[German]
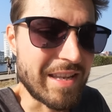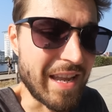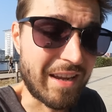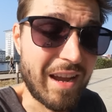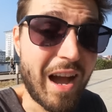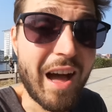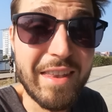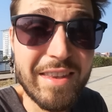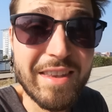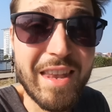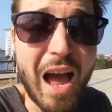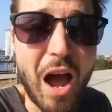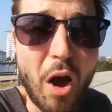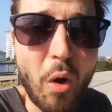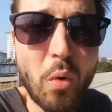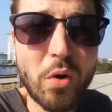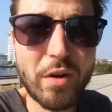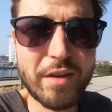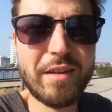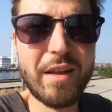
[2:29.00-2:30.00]
der kann
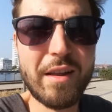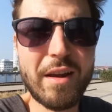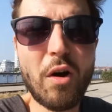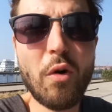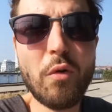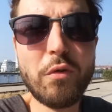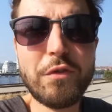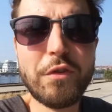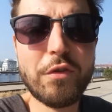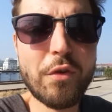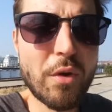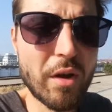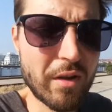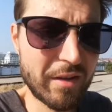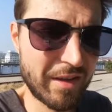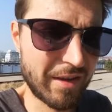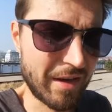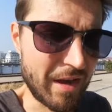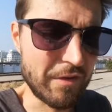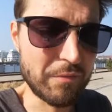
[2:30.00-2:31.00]
auch darauf
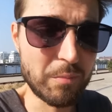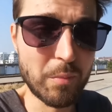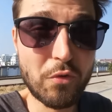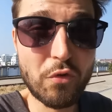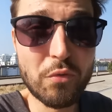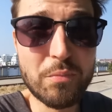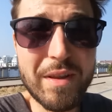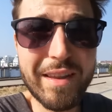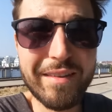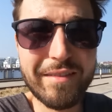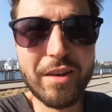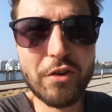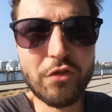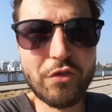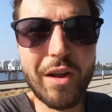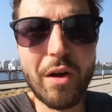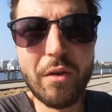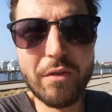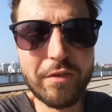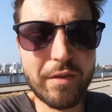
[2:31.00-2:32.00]
zurückgreifen. Und du wirst
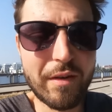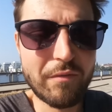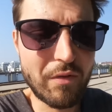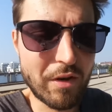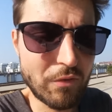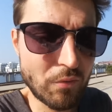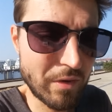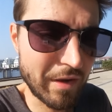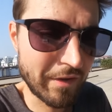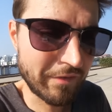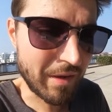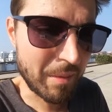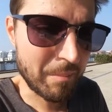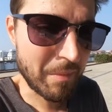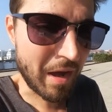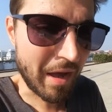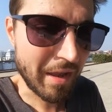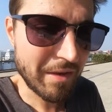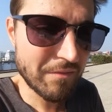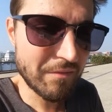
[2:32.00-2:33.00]
erstaunt sein, wenn du das
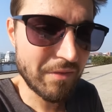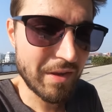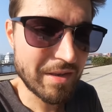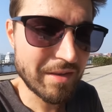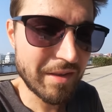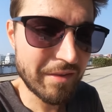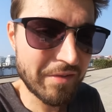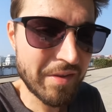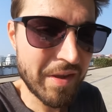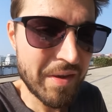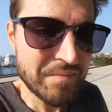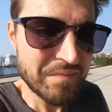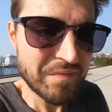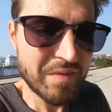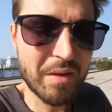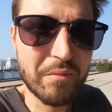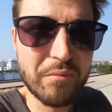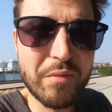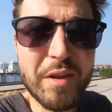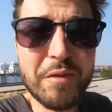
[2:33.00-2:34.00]
einmal anwendest,
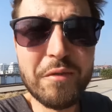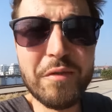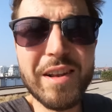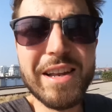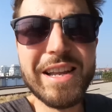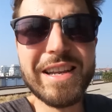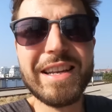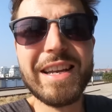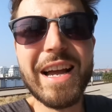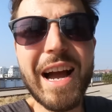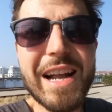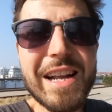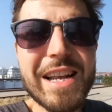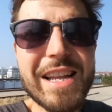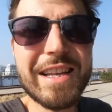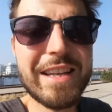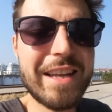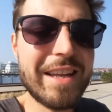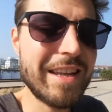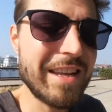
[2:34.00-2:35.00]
wie viele
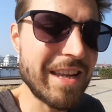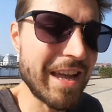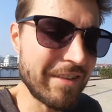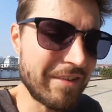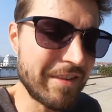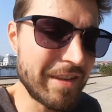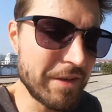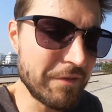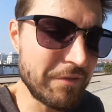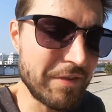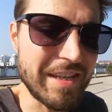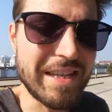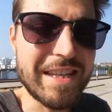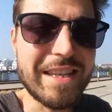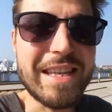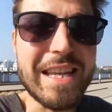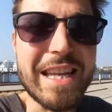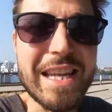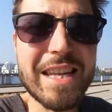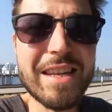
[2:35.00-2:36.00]
geile kreative
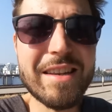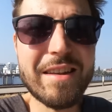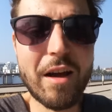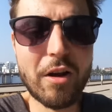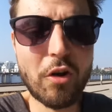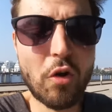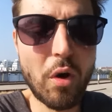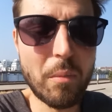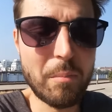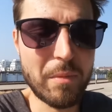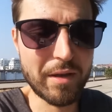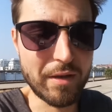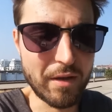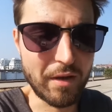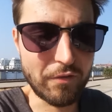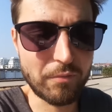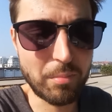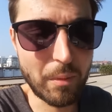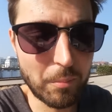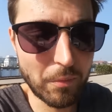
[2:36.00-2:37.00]
Ideen da
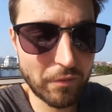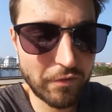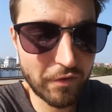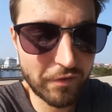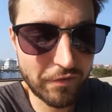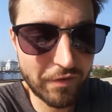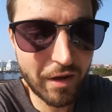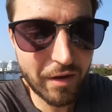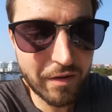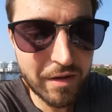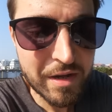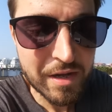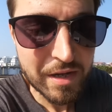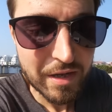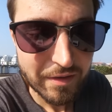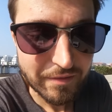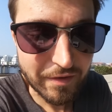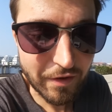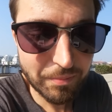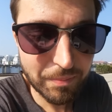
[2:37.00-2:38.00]
kommen. Also man muss auch sagen,
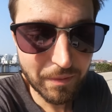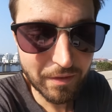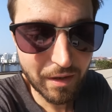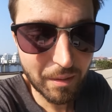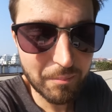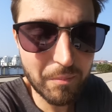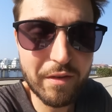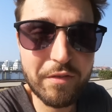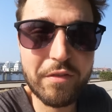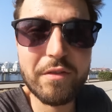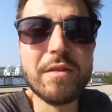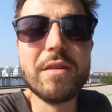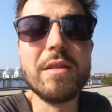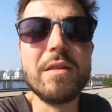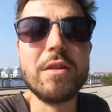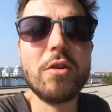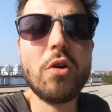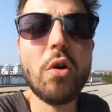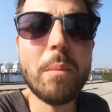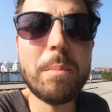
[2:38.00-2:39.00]
das war damals
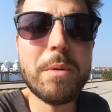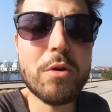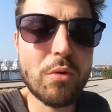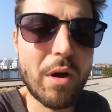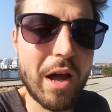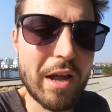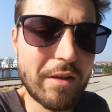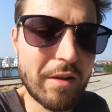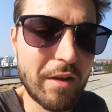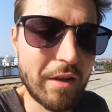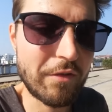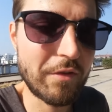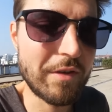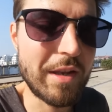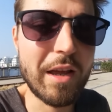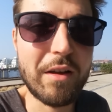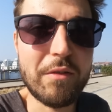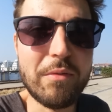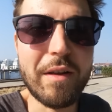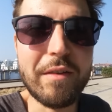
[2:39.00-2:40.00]
ein, ein Copywriter,
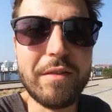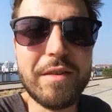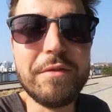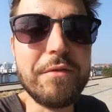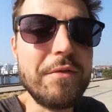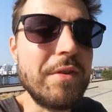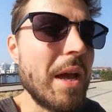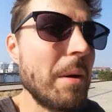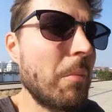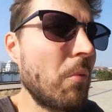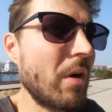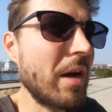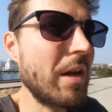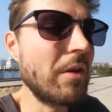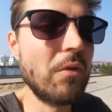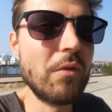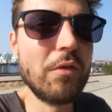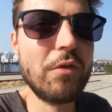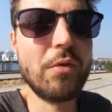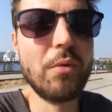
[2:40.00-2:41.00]
also der quasi
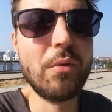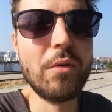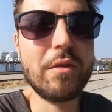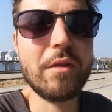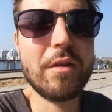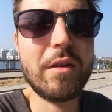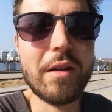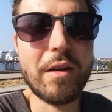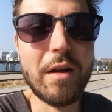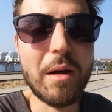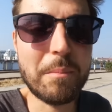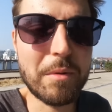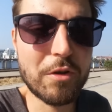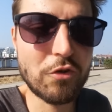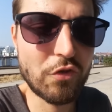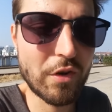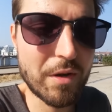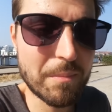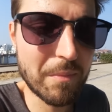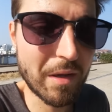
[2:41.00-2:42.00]
Werbungen und so einen Kram
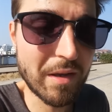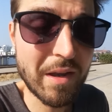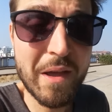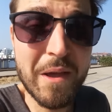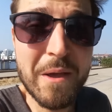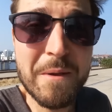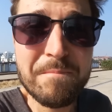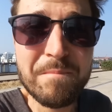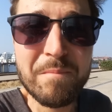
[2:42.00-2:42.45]
geschrieben hat.